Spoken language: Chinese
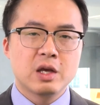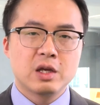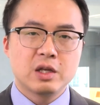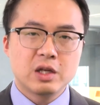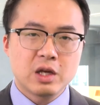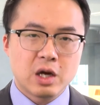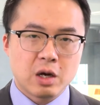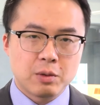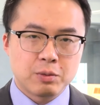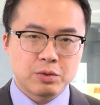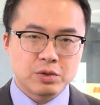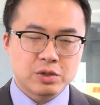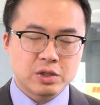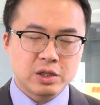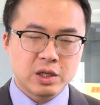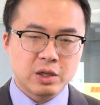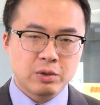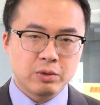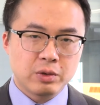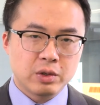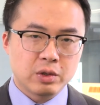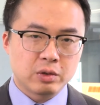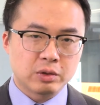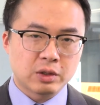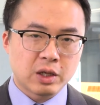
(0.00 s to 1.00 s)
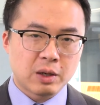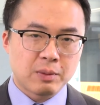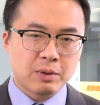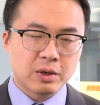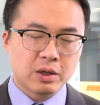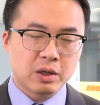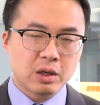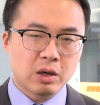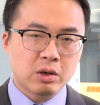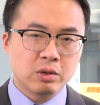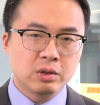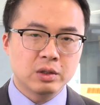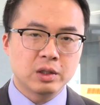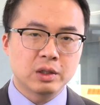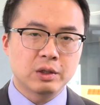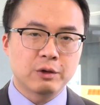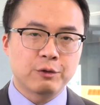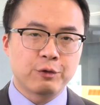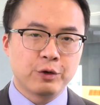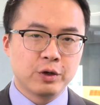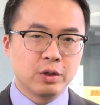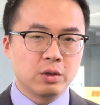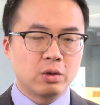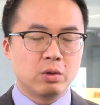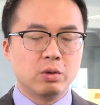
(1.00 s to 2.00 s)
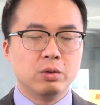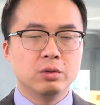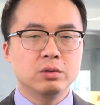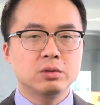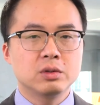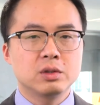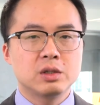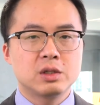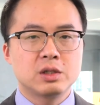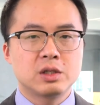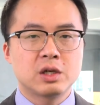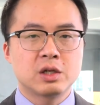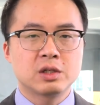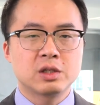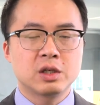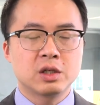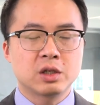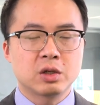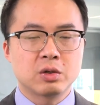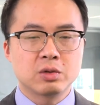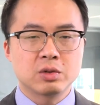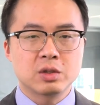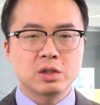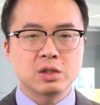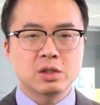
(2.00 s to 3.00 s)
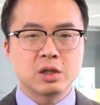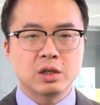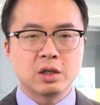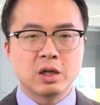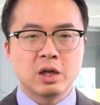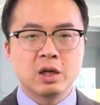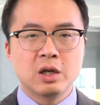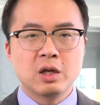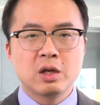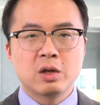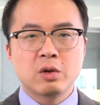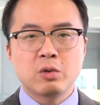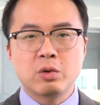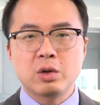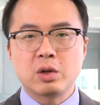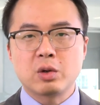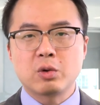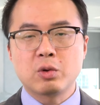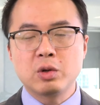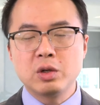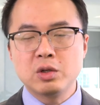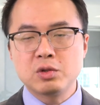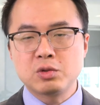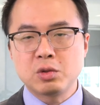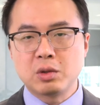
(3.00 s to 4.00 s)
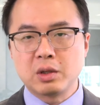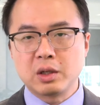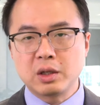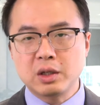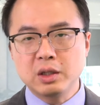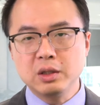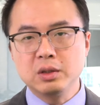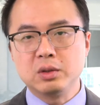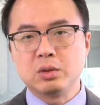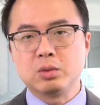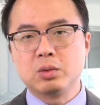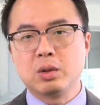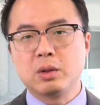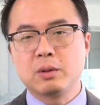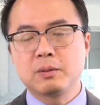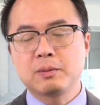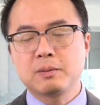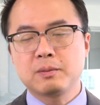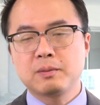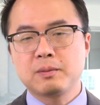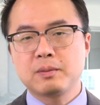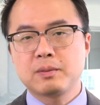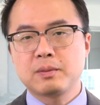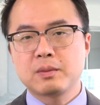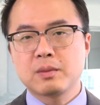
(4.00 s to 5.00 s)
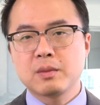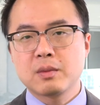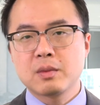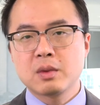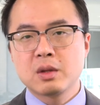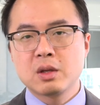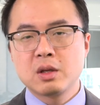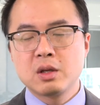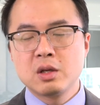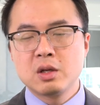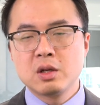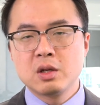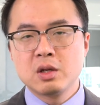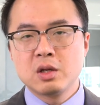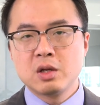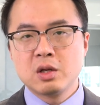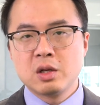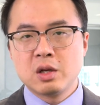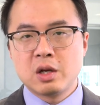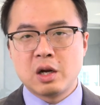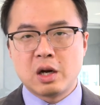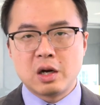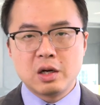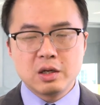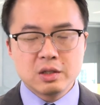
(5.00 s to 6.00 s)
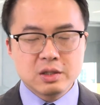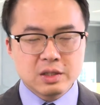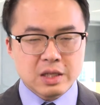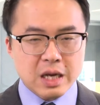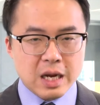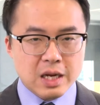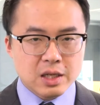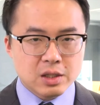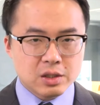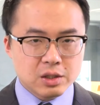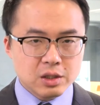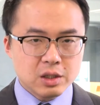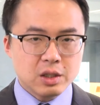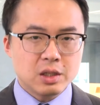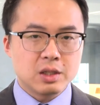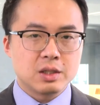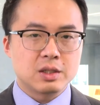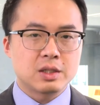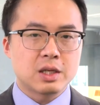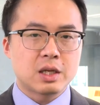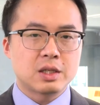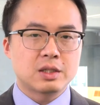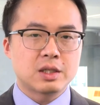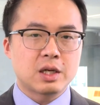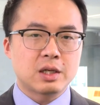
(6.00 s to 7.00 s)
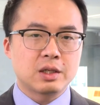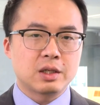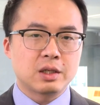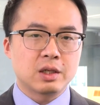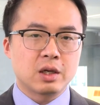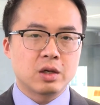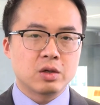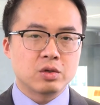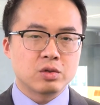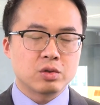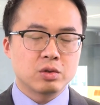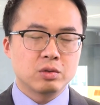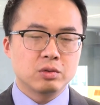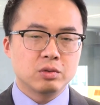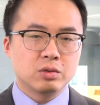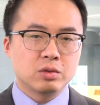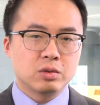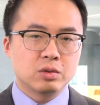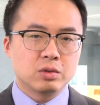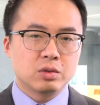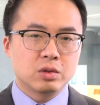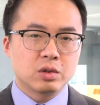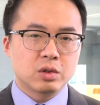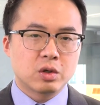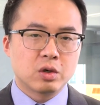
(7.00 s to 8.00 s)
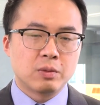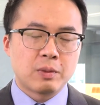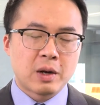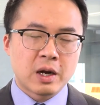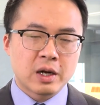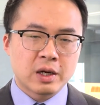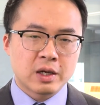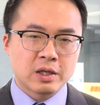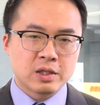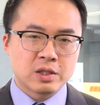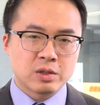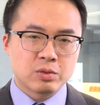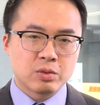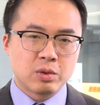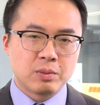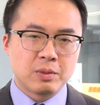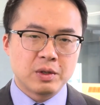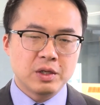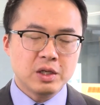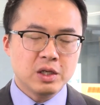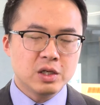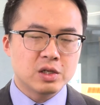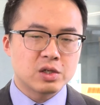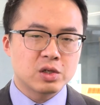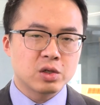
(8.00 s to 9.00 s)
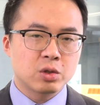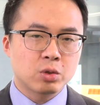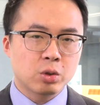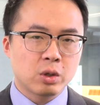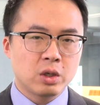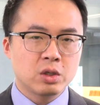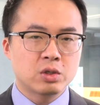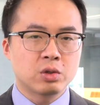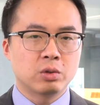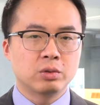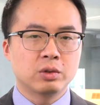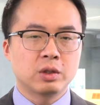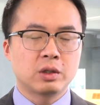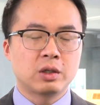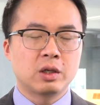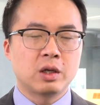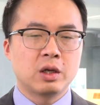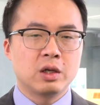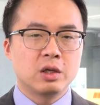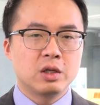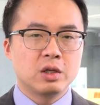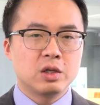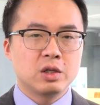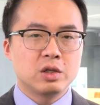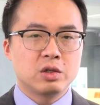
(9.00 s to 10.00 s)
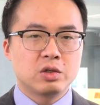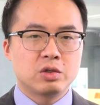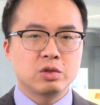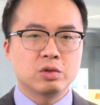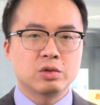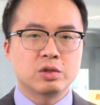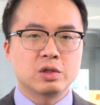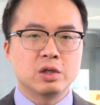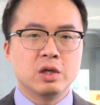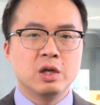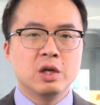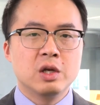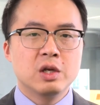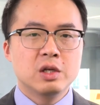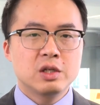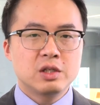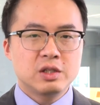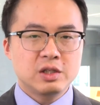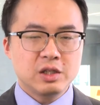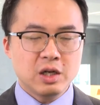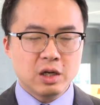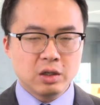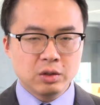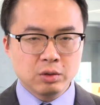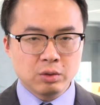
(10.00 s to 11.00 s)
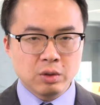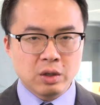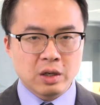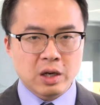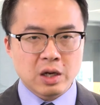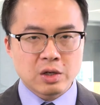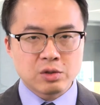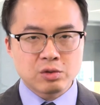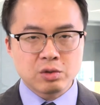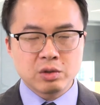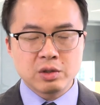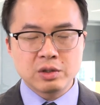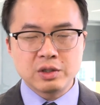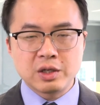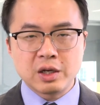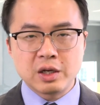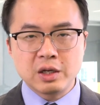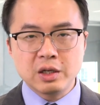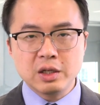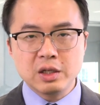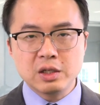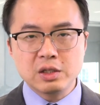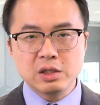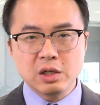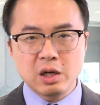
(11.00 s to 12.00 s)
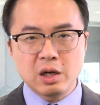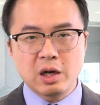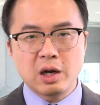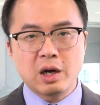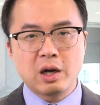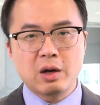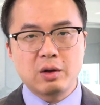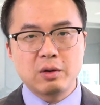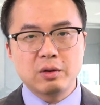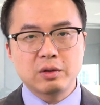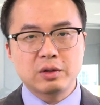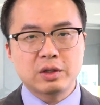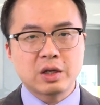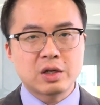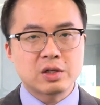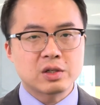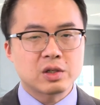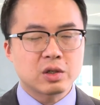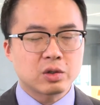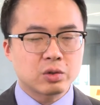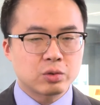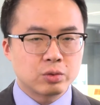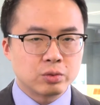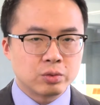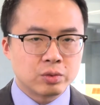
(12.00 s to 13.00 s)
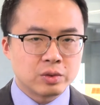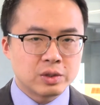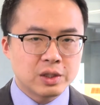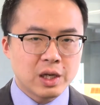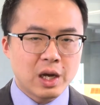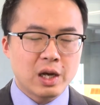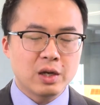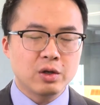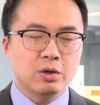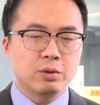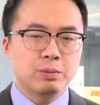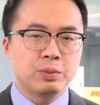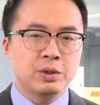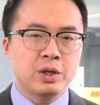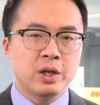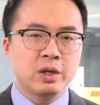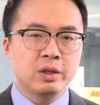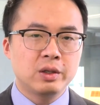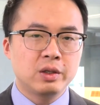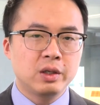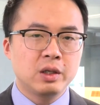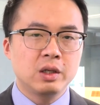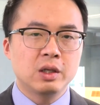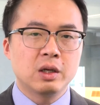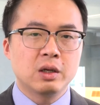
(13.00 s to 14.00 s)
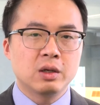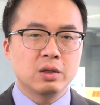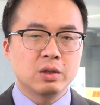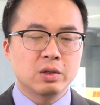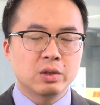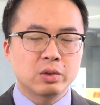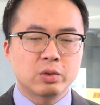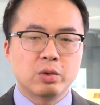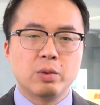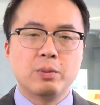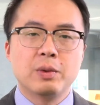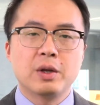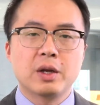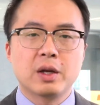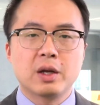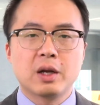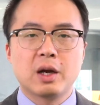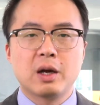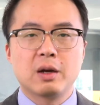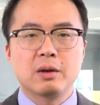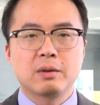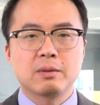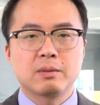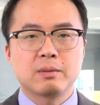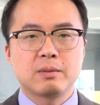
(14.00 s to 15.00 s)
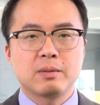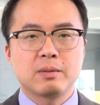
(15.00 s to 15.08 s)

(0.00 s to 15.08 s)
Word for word: 要不是因为有他们高额的分红，相信投资者呢会亏损的更多。而在这三家银行中，Go Markets 我们一直推崇的呢，就是相对来说盈利较好，但是股价又偏低的国民银行。